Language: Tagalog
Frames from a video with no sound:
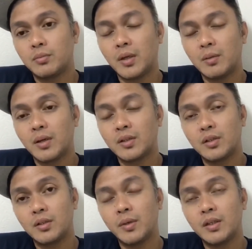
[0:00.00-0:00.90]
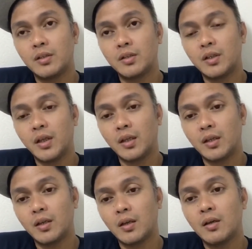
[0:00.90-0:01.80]
may mga cer may certain
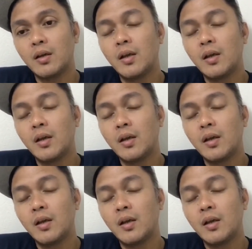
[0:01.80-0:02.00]
area na